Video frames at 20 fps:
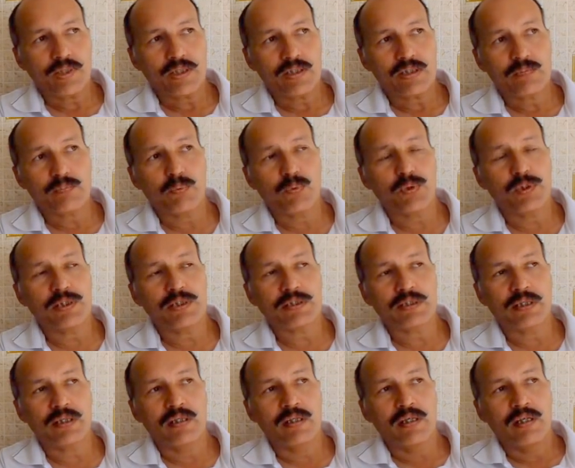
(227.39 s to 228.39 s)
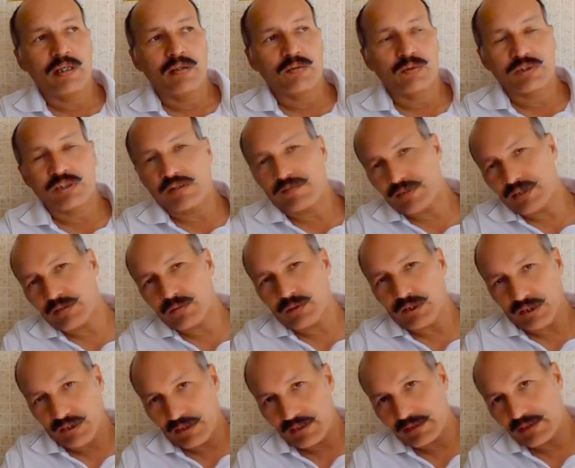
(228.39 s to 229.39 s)
с полиса. Вот я видел,
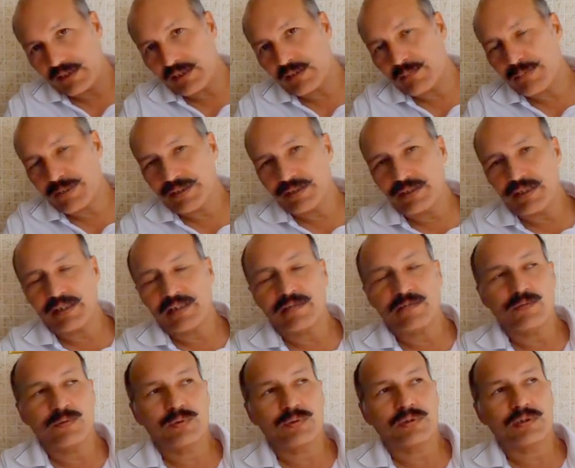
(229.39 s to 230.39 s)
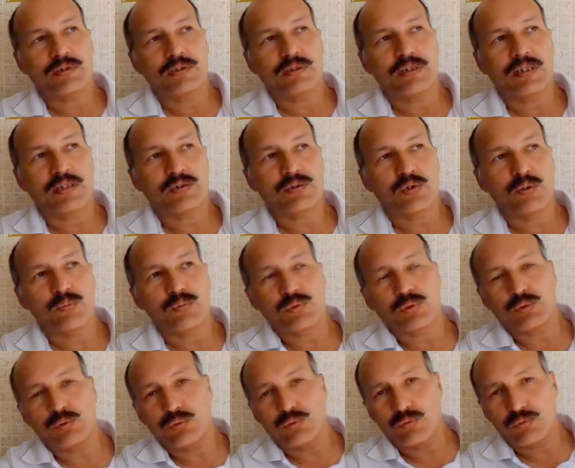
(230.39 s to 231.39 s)
как казаки подтягиваются к городскому
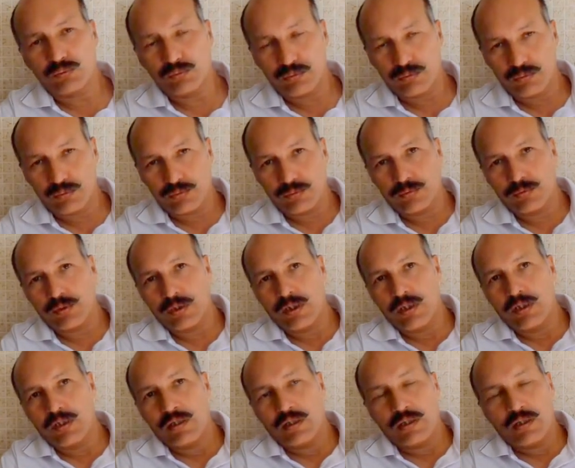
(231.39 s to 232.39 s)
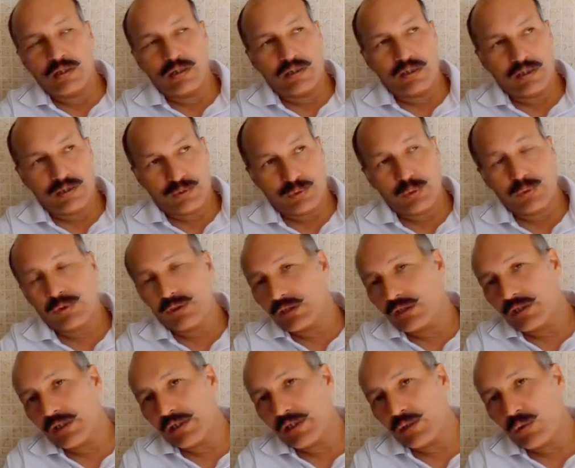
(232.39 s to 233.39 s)
суду. Э, а суд
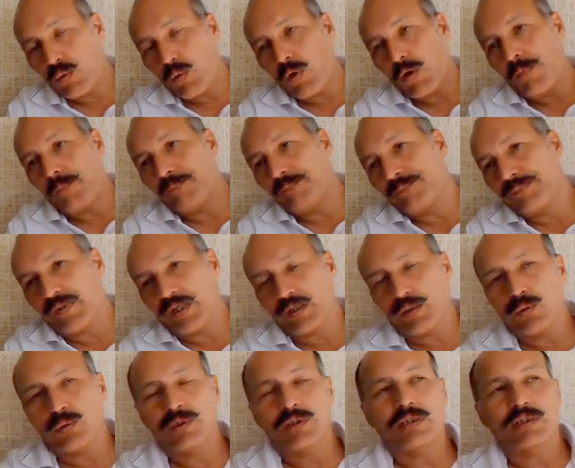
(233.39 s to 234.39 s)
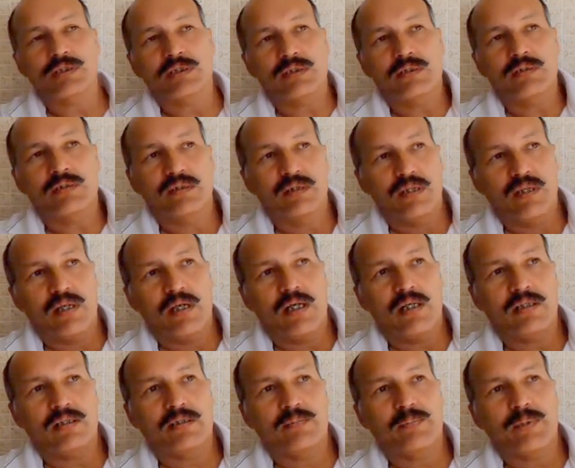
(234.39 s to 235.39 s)
недалеко находится
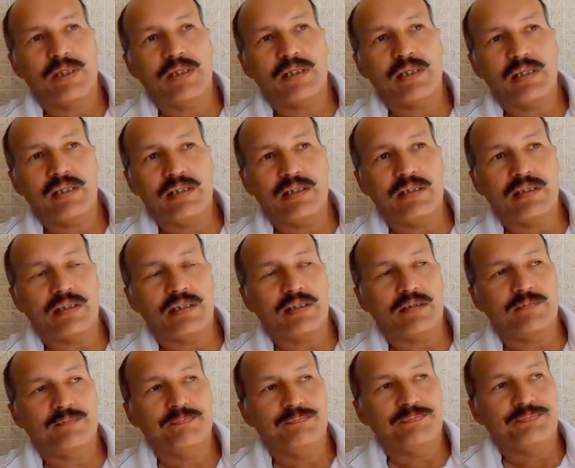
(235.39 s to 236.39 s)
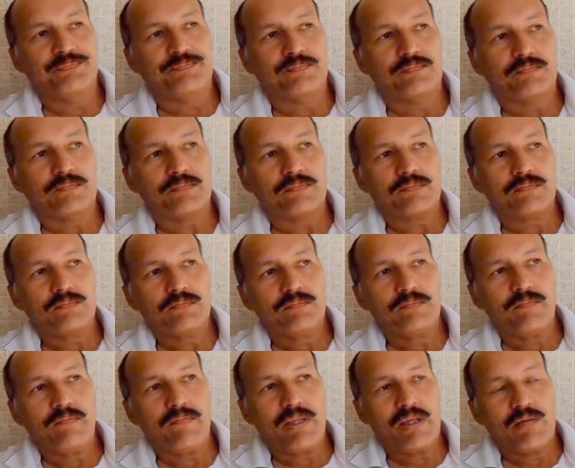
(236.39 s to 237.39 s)
от поликлиники.
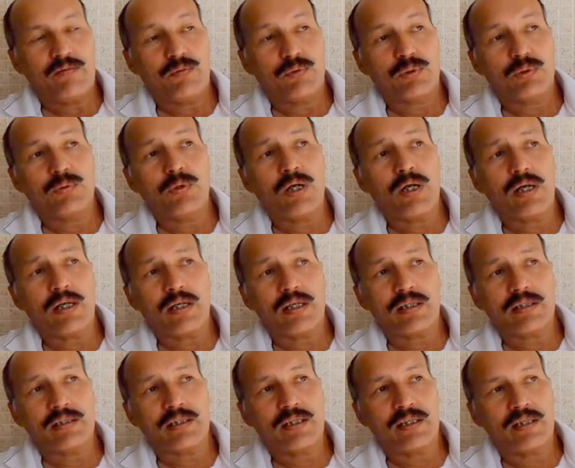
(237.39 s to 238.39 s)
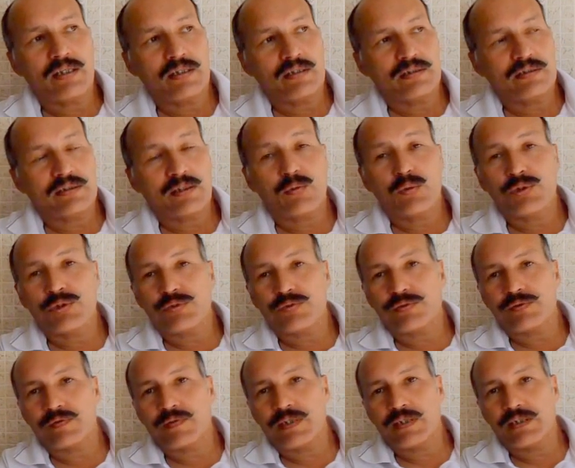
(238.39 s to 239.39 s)
Вот. Ну а когда закончил
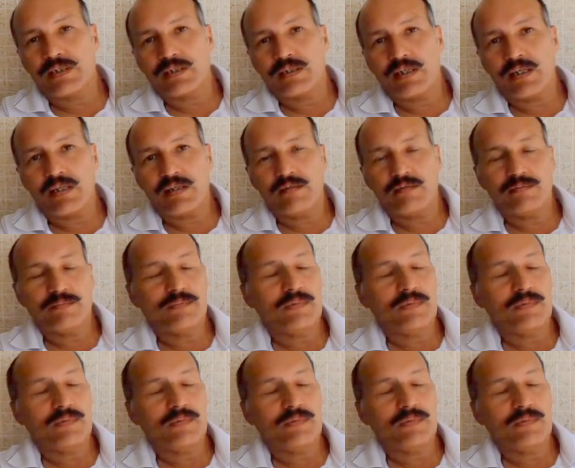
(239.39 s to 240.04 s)
свои дела